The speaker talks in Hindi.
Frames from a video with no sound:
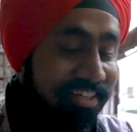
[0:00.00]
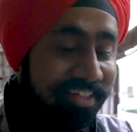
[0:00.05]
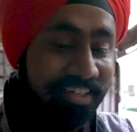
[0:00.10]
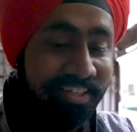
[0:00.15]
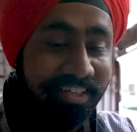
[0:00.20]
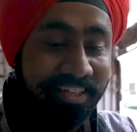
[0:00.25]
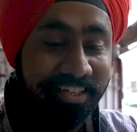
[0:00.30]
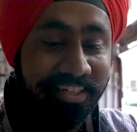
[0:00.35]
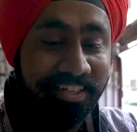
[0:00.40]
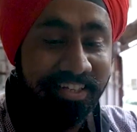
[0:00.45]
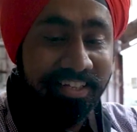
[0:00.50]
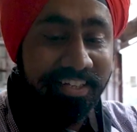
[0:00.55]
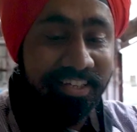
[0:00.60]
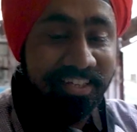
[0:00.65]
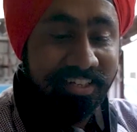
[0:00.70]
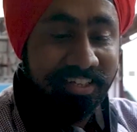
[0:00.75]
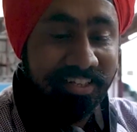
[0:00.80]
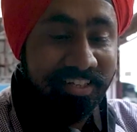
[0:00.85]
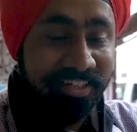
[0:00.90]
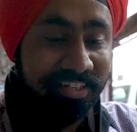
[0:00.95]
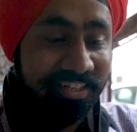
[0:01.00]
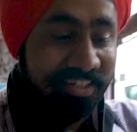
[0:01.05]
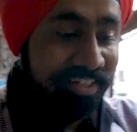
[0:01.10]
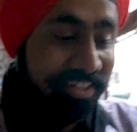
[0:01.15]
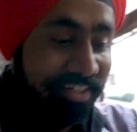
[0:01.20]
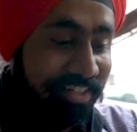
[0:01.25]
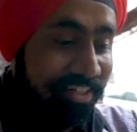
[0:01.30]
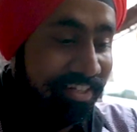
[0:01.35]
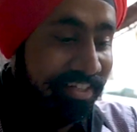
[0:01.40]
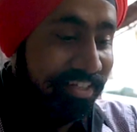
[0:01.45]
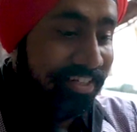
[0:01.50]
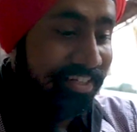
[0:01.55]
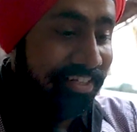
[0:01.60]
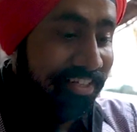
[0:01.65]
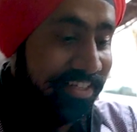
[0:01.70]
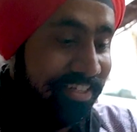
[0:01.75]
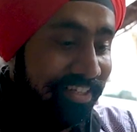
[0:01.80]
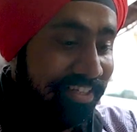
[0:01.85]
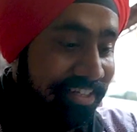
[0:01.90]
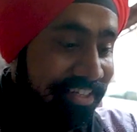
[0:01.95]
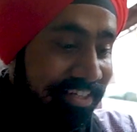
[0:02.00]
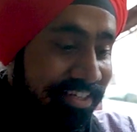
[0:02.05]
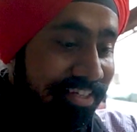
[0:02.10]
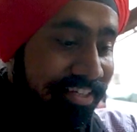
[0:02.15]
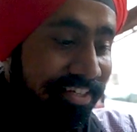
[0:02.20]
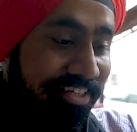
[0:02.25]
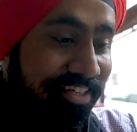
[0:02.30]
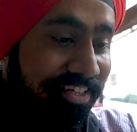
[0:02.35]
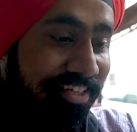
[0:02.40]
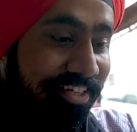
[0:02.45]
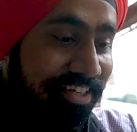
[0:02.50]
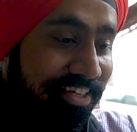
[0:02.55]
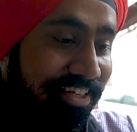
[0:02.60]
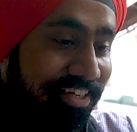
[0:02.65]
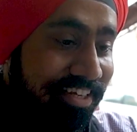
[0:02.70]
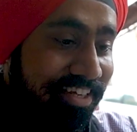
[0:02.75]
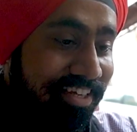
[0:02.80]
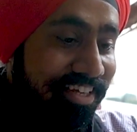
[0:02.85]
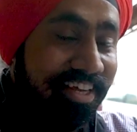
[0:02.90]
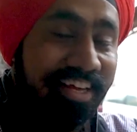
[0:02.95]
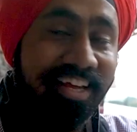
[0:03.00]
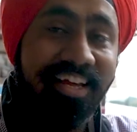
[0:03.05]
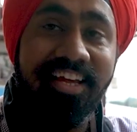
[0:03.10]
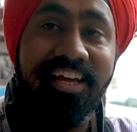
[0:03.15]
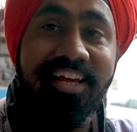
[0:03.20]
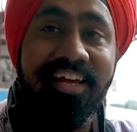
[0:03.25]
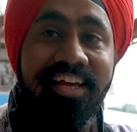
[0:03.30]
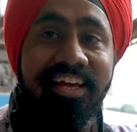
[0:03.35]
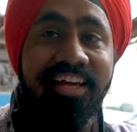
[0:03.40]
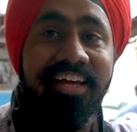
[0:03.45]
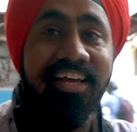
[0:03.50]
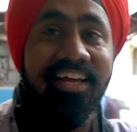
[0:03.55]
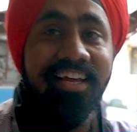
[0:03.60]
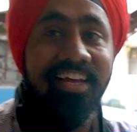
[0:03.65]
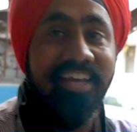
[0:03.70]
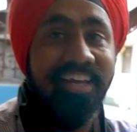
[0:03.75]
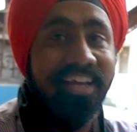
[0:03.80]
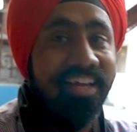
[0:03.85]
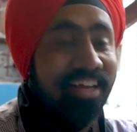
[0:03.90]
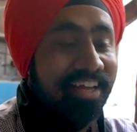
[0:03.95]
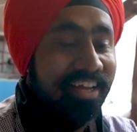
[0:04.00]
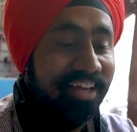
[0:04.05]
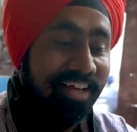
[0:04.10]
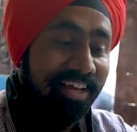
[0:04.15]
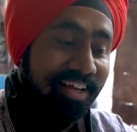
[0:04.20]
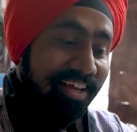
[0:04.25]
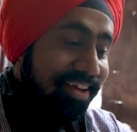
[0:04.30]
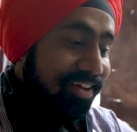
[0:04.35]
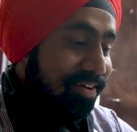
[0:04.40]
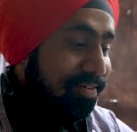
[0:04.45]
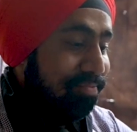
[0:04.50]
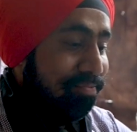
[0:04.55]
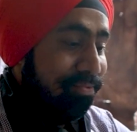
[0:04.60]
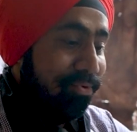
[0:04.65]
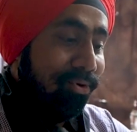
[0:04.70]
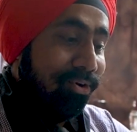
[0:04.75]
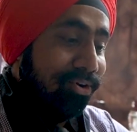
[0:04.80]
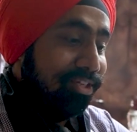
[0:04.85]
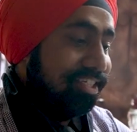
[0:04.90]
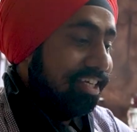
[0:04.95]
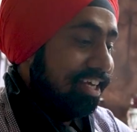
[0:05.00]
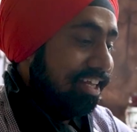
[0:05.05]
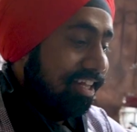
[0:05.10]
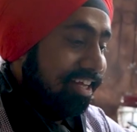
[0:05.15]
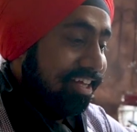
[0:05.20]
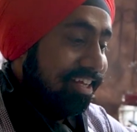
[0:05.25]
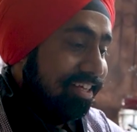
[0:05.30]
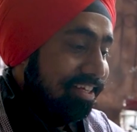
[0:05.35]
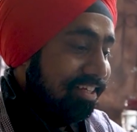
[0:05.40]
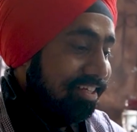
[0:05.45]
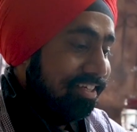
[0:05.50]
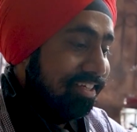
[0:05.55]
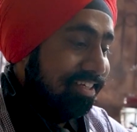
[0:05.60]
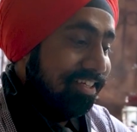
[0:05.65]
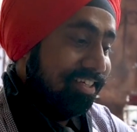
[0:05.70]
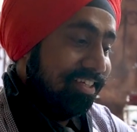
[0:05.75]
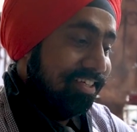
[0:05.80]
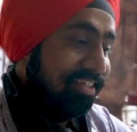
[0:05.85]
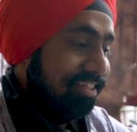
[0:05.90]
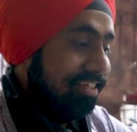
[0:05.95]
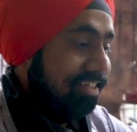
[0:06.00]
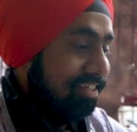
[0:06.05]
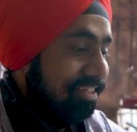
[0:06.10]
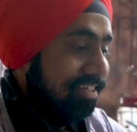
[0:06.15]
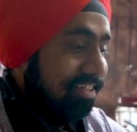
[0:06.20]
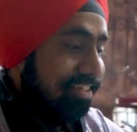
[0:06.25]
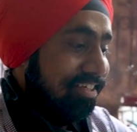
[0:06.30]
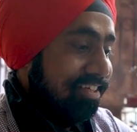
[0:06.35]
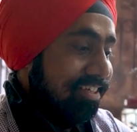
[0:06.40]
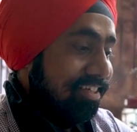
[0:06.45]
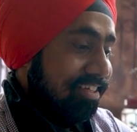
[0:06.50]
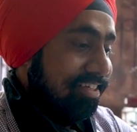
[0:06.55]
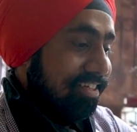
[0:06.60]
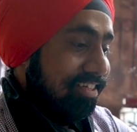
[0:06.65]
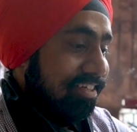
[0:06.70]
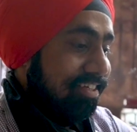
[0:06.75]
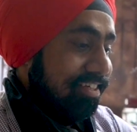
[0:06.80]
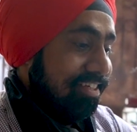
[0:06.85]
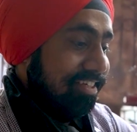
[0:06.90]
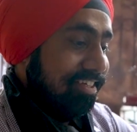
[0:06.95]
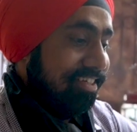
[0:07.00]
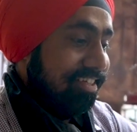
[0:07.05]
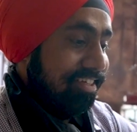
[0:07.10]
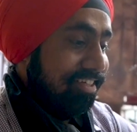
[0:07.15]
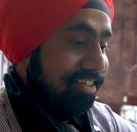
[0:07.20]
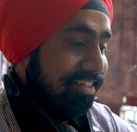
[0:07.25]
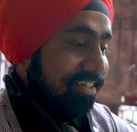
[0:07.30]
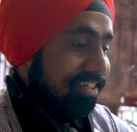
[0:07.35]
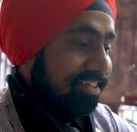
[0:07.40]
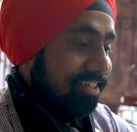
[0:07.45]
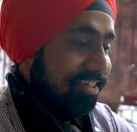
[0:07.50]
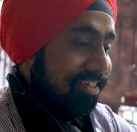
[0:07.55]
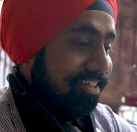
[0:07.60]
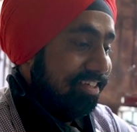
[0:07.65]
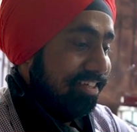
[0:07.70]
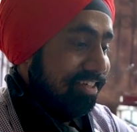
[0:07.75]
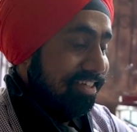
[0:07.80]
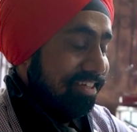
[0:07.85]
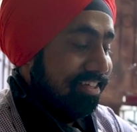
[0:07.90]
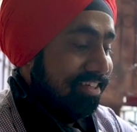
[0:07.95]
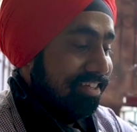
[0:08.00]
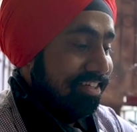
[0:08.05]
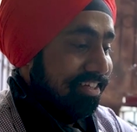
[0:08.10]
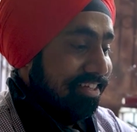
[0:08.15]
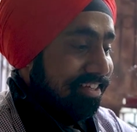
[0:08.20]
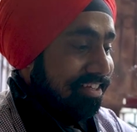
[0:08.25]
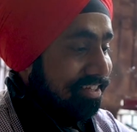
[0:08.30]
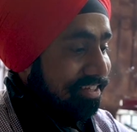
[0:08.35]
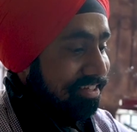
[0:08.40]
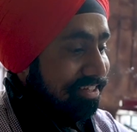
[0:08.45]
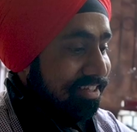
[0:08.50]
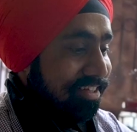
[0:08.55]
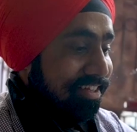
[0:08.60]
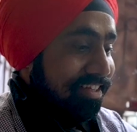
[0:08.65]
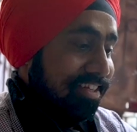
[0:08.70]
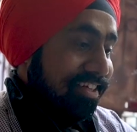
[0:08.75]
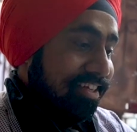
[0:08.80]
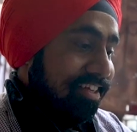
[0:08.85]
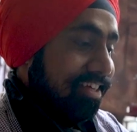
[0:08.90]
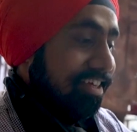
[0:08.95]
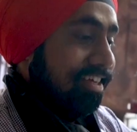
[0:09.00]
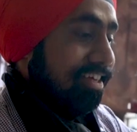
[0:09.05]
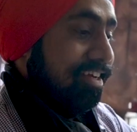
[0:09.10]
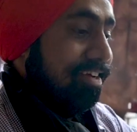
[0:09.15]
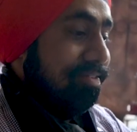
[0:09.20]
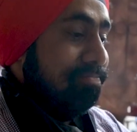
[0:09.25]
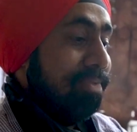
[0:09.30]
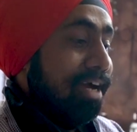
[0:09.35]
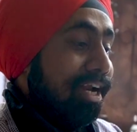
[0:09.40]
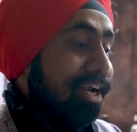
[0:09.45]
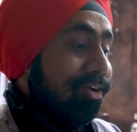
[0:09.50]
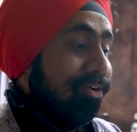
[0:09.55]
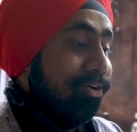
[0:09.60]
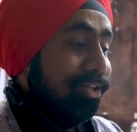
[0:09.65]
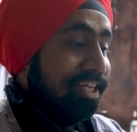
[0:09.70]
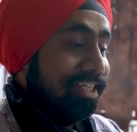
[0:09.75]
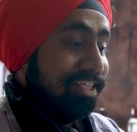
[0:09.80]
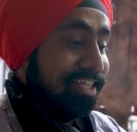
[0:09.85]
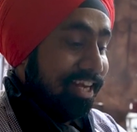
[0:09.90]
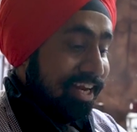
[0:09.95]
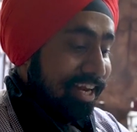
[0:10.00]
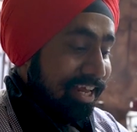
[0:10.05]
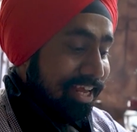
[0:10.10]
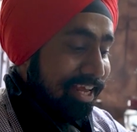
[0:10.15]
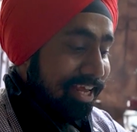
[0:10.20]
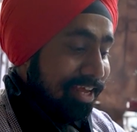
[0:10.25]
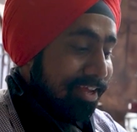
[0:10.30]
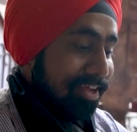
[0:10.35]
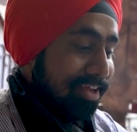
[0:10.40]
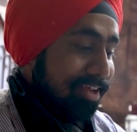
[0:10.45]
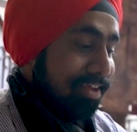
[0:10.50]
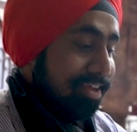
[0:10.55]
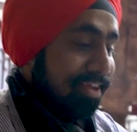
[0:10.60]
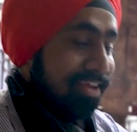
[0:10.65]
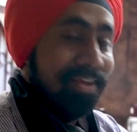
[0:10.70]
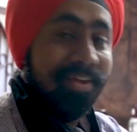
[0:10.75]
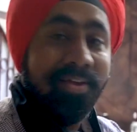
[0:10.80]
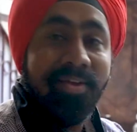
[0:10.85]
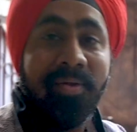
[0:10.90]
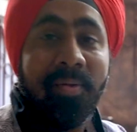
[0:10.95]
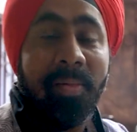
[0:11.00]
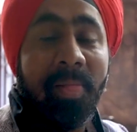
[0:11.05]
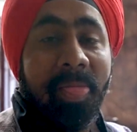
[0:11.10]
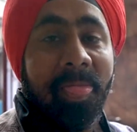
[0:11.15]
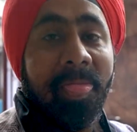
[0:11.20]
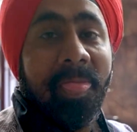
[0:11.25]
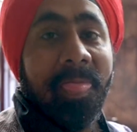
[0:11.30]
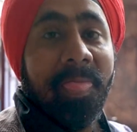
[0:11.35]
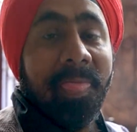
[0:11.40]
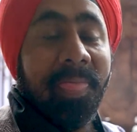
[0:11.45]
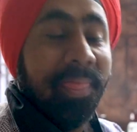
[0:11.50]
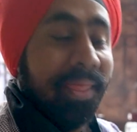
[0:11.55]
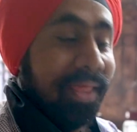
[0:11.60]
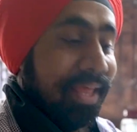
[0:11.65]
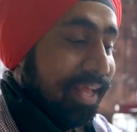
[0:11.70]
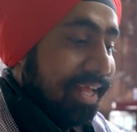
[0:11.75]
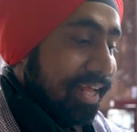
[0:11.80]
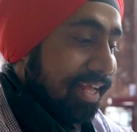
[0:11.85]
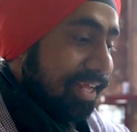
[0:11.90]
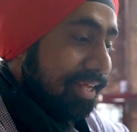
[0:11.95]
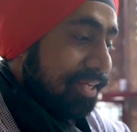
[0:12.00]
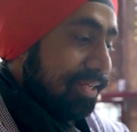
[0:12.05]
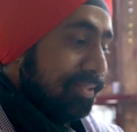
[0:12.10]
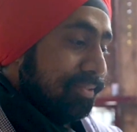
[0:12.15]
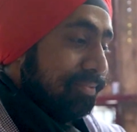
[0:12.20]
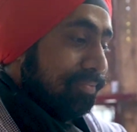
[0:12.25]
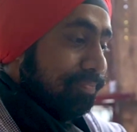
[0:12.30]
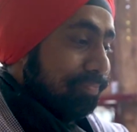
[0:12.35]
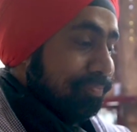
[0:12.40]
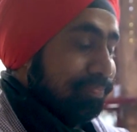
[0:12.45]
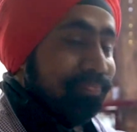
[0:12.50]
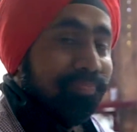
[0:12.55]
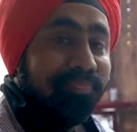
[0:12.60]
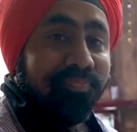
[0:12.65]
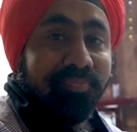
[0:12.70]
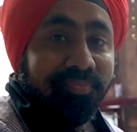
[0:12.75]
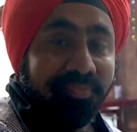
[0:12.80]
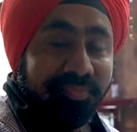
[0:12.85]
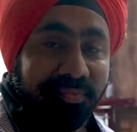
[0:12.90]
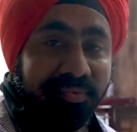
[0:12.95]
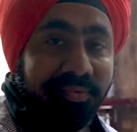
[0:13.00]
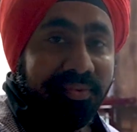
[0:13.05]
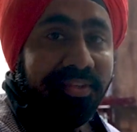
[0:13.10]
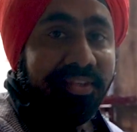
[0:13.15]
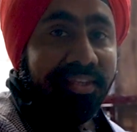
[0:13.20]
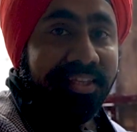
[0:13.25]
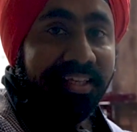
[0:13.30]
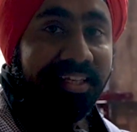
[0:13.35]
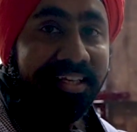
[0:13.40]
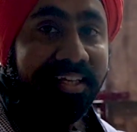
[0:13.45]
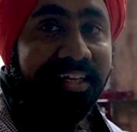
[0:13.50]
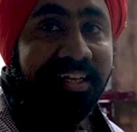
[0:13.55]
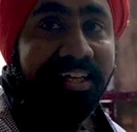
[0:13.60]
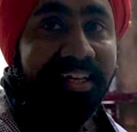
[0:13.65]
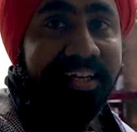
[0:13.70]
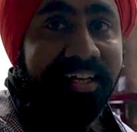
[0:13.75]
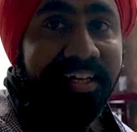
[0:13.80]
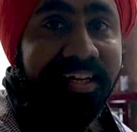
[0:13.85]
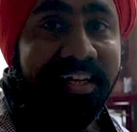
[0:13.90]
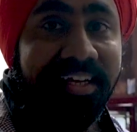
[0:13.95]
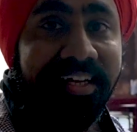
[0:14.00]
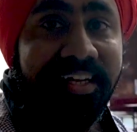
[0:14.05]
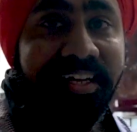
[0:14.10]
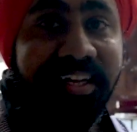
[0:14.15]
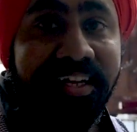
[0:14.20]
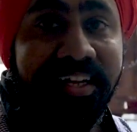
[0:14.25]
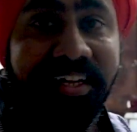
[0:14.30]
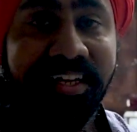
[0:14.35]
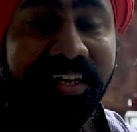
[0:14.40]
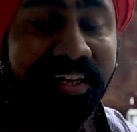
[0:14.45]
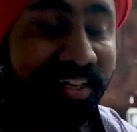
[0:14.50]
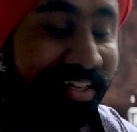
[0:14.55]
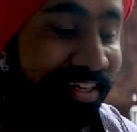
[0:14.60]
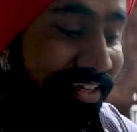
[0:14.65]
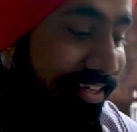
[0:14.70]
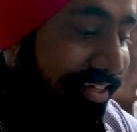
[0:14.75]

देता हूँ और आने से पहले ना यार हम लोग मैंगो शेक पी कर आए हैं क्योंकि भैया गर्मी बहुत गंदी वाली है है ना भाई बट मैंगो शेक पी के ना पेट के अंदर ना बड़ी तसल्ली मिली है यार सुबह से मैं बहुत परेशान था आज मैंने सुबह से कोई ब्लॉग नहीं बनाया स्टार्ट ही नहीं करा कैमरा उठाया ही नहीं है क्योंकि मन ही नहीं कर रहा